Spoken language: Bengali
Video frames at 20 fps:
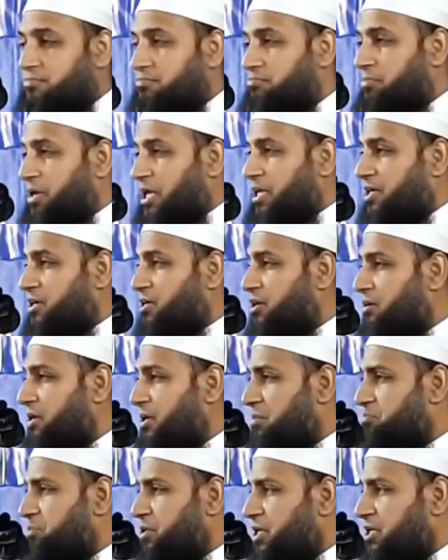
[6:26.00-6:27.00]
বালে
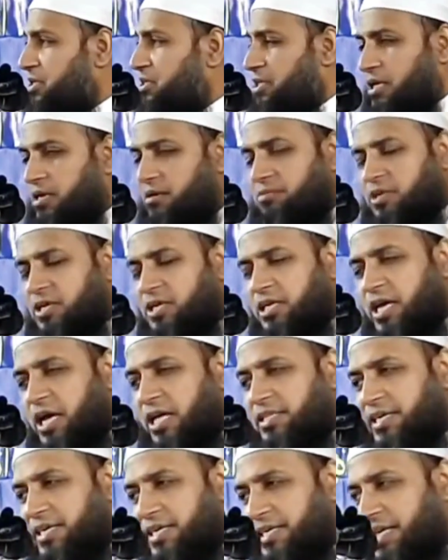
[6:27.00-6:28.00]
খাওয়ার পরে তারা বলে না
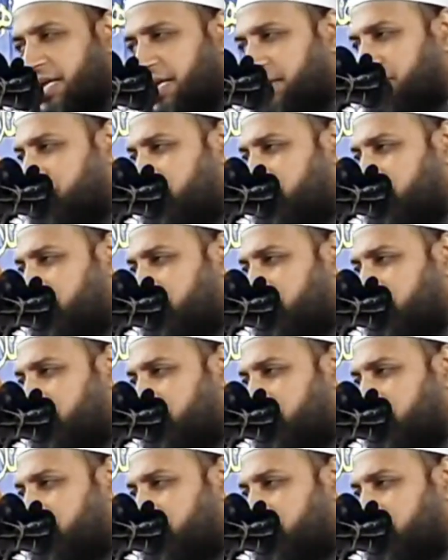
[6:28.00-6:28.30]
দেখি নাই